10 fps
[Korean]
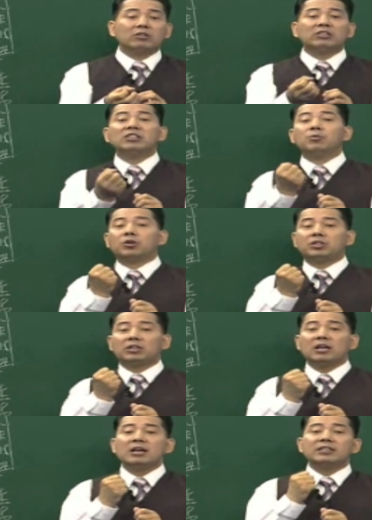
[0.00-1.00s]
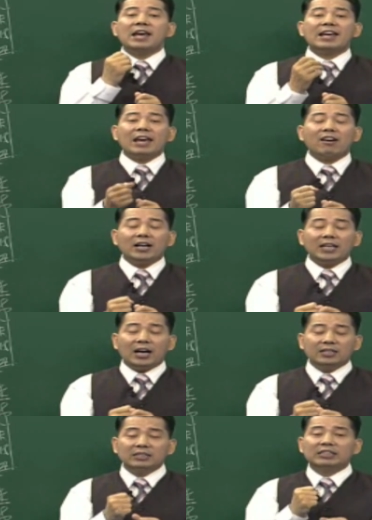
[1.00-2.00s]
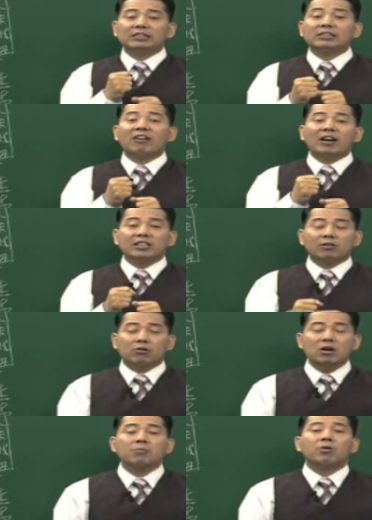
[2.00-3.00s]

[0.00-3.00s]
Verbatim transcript: 금으로 즉 생의 관계가 아닌 극의 관계로